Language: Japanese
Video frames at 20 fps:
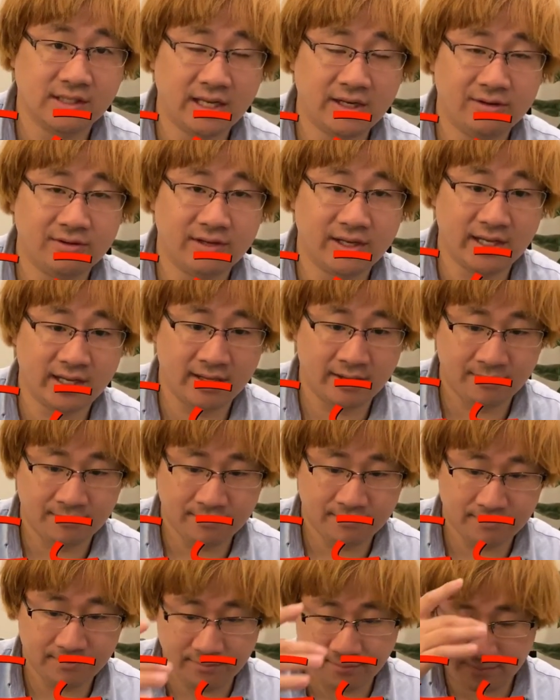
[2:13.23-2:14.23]
なので、
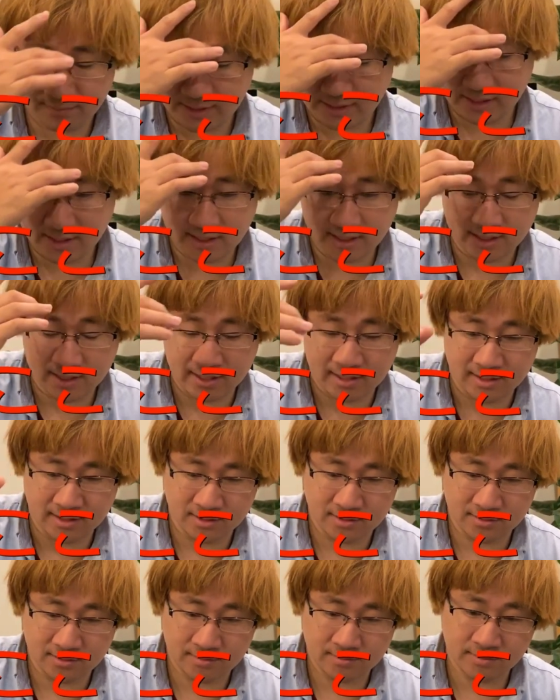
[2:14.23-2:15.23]

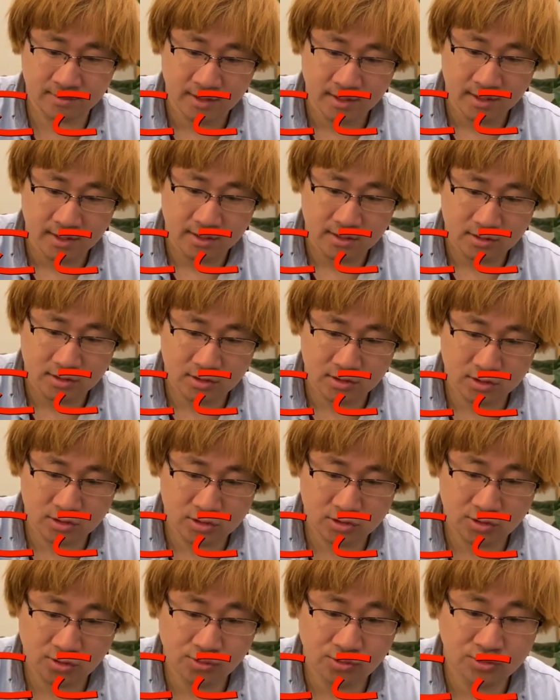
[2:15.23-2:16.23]
えー、
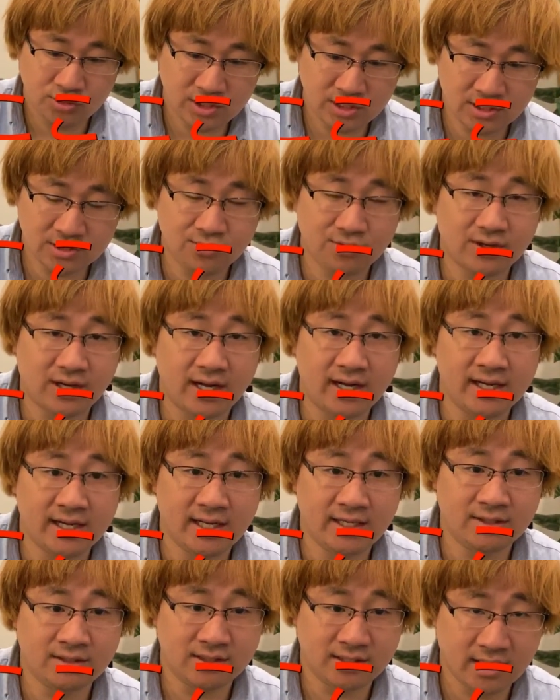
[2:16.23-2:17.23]
そういうリスクを考
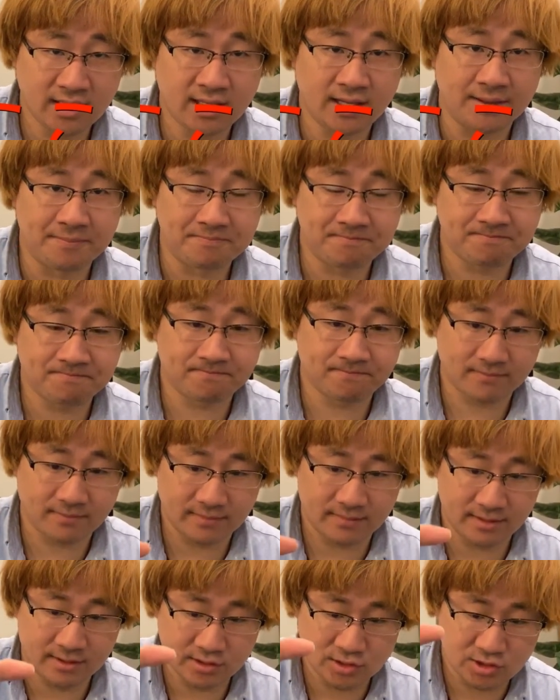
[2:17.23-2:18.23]
えて
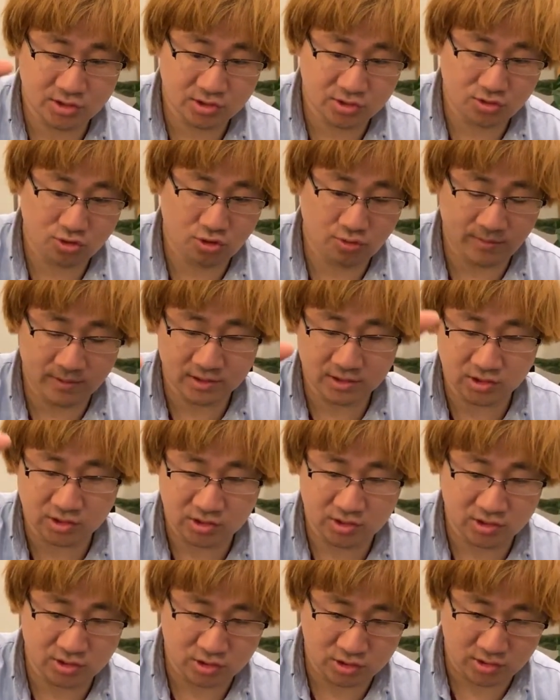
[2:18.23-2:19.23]
10個目
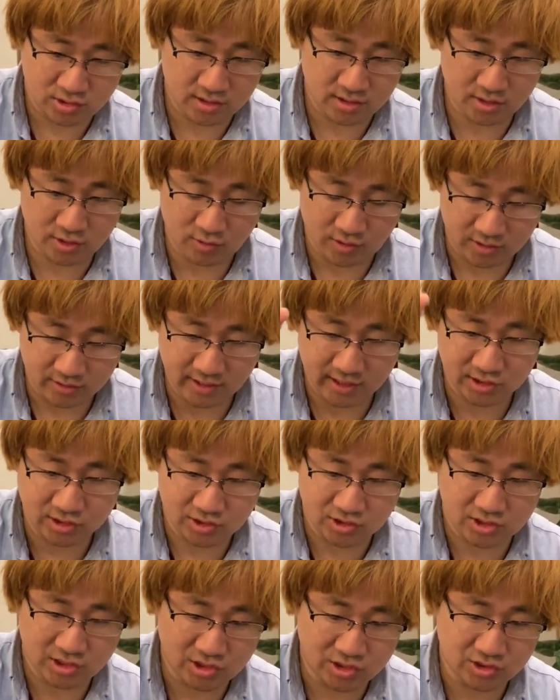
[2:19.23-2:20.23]
弱くで
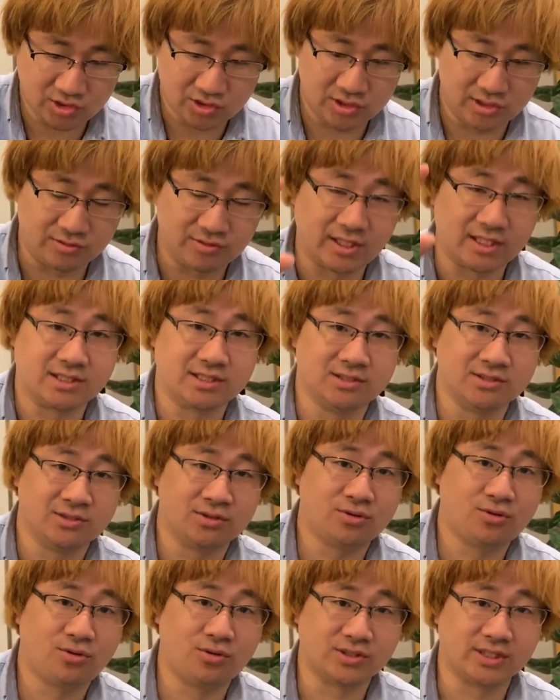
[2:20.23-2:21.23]
11、12で2つ
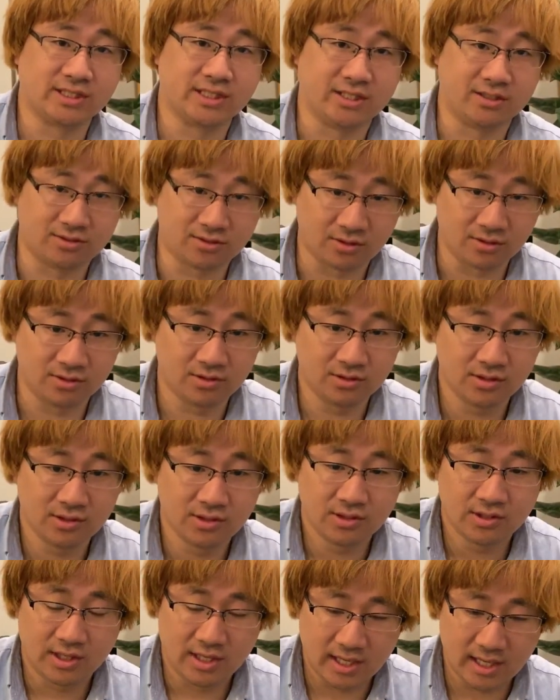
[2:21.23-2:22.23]
来させると。
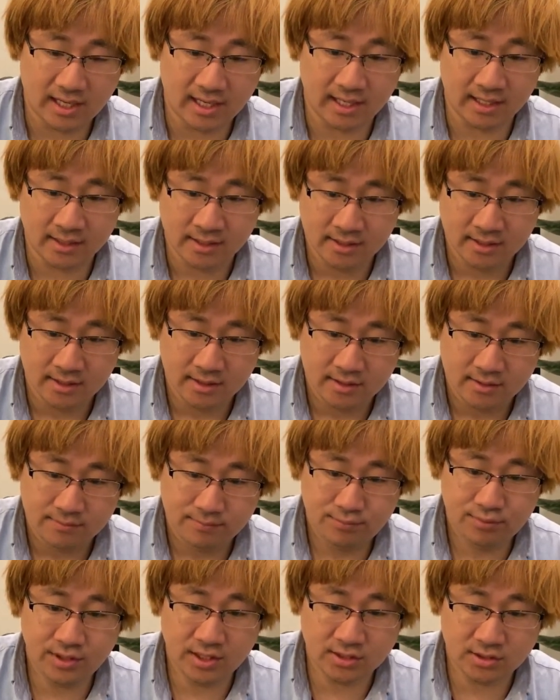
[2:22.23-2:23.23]
はい、
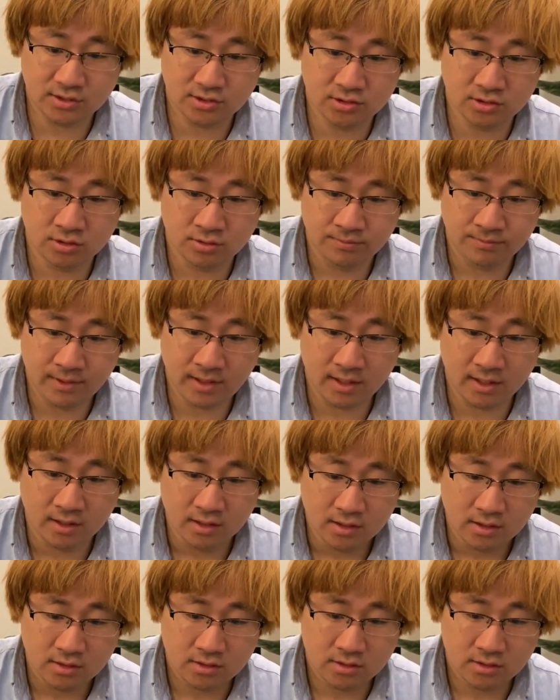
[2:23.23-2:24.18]
プラス、まあ、